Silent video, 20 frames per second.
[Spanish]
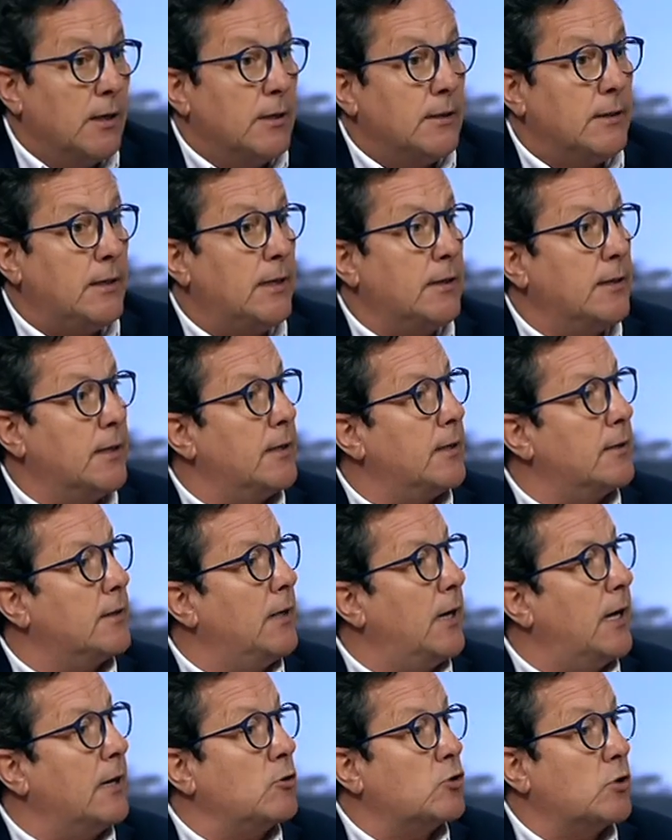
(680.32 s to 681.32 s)
tiene,
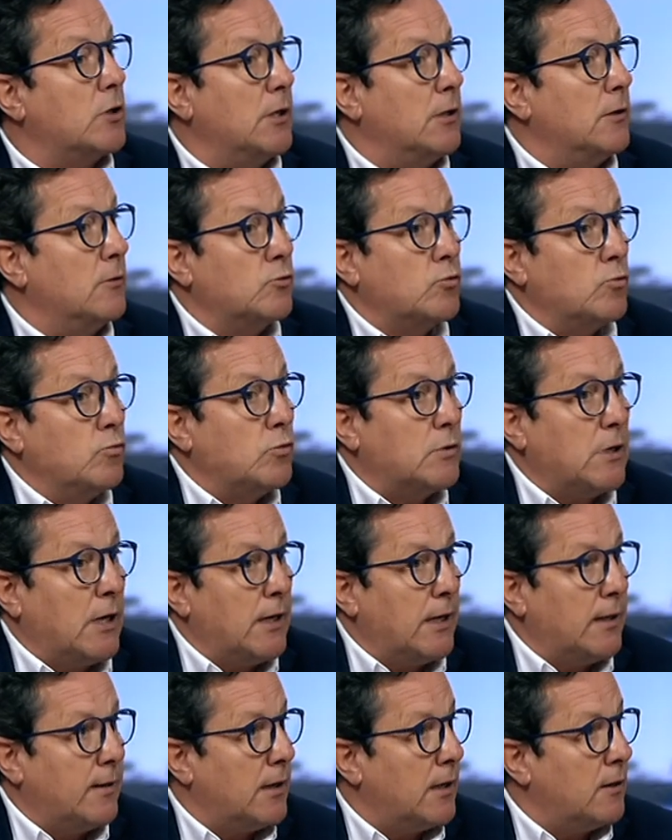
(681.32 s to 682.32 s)
a los que nos gusta
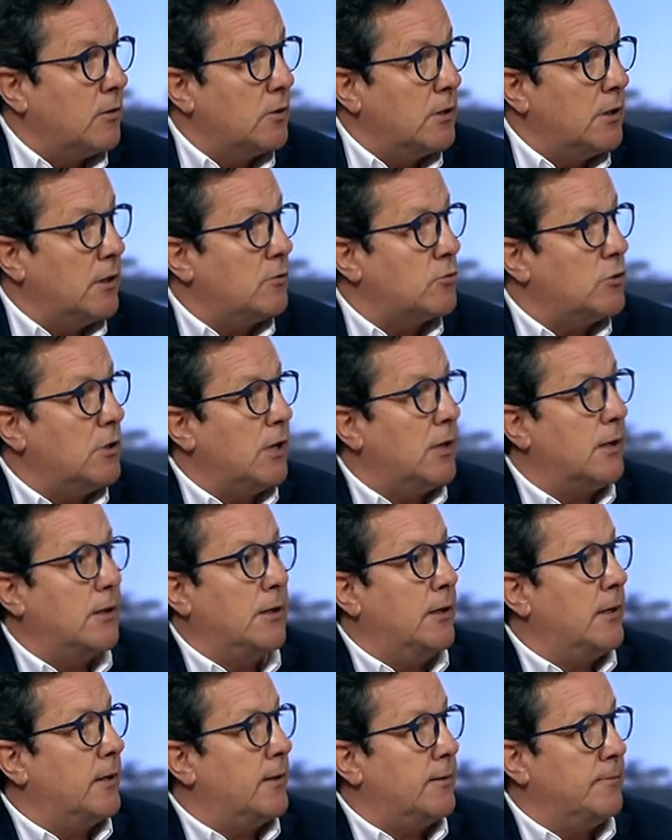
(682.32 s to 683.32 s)
Lanzarote, o sea,
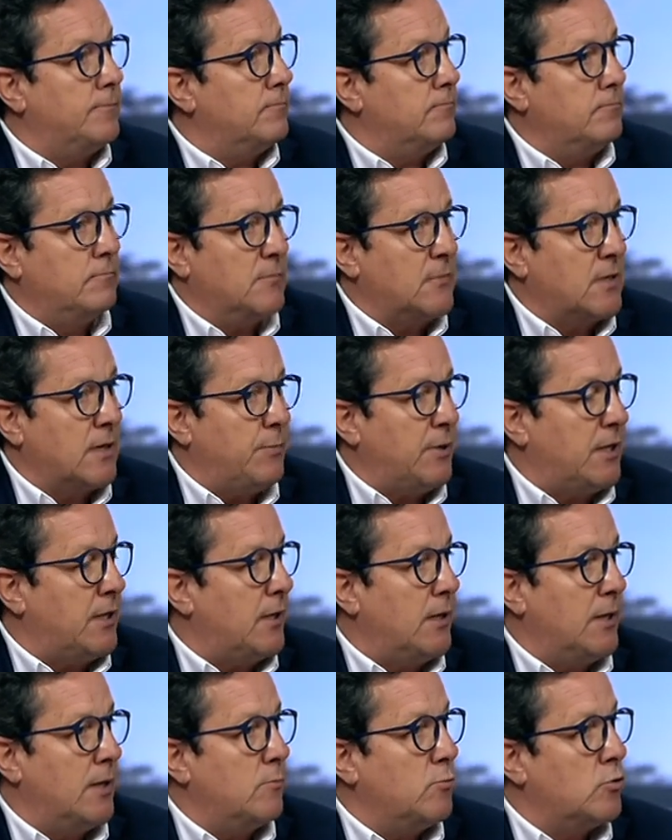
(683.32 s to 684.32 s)
em,
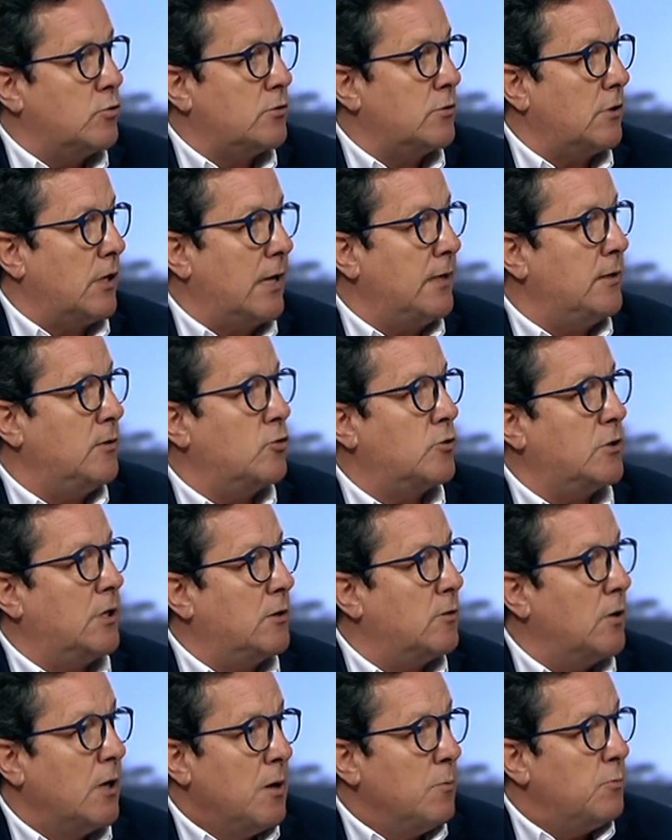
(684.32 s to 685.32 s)
repetiríamos años y
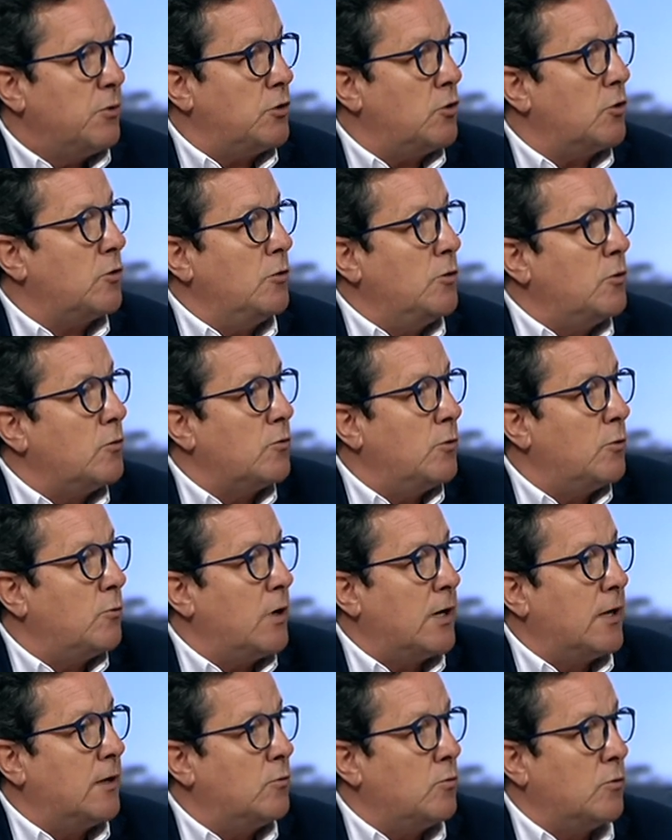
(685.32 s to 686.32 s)
años. yo conozco,
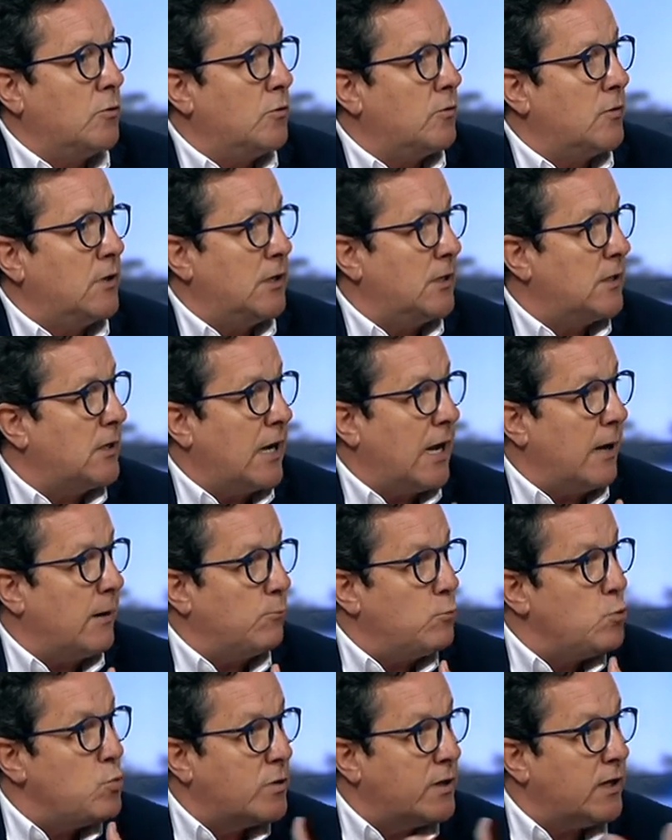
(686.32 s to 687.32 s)
igual que tú conocerás, a
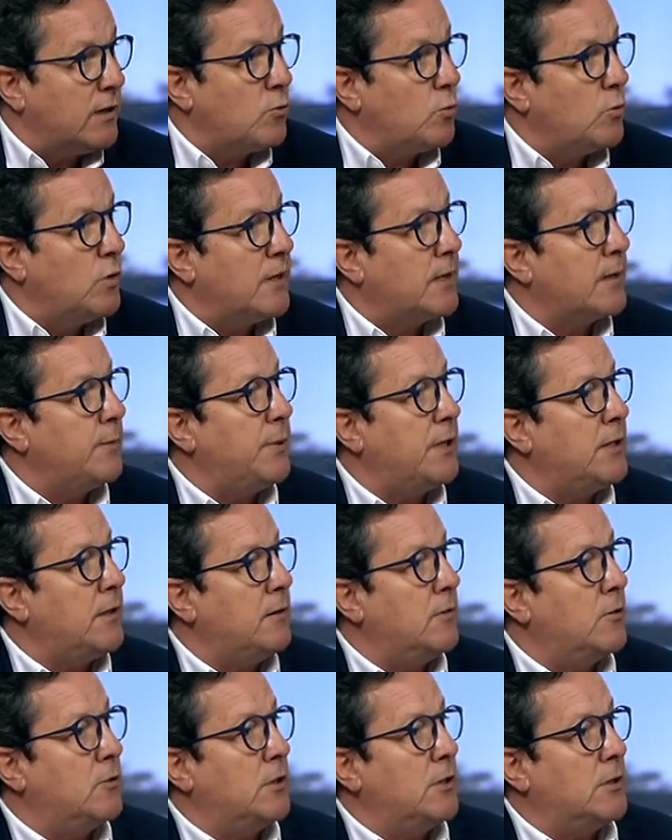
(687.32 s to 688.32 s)
multitud de
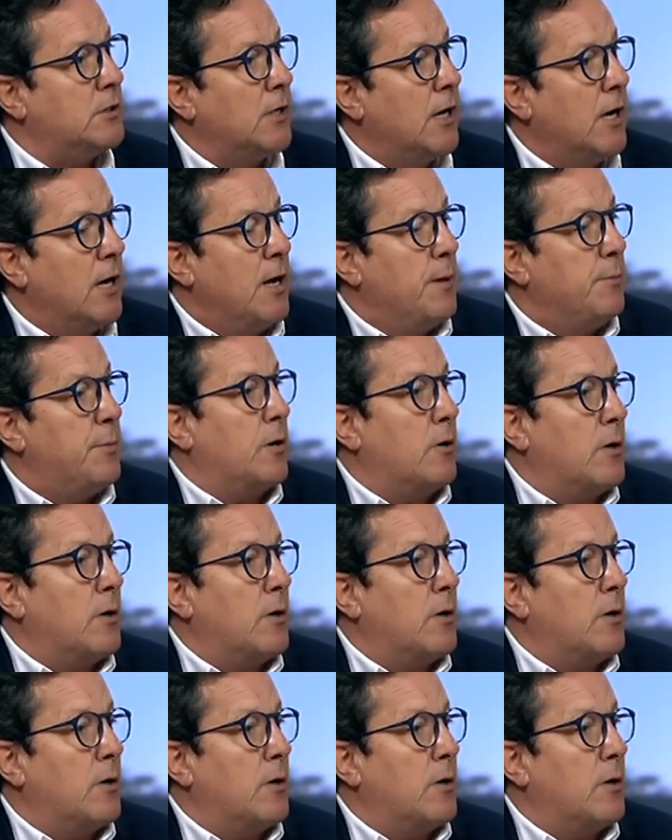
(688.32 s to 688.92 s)
repetidores, pero